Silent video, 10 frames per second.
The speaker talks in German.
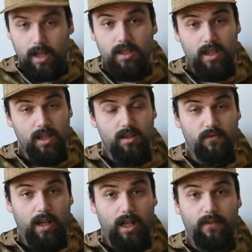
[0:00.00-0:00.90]
Die nächste
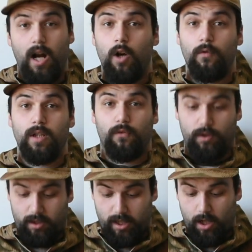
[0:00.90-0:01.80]
Frage war auch wieder
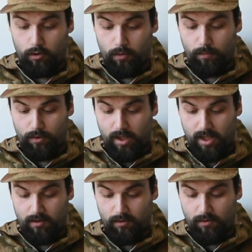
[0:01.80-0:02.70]
von Couch
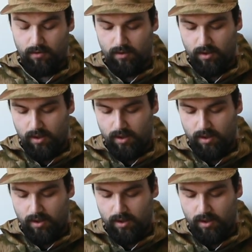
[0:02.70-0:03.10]
Potato.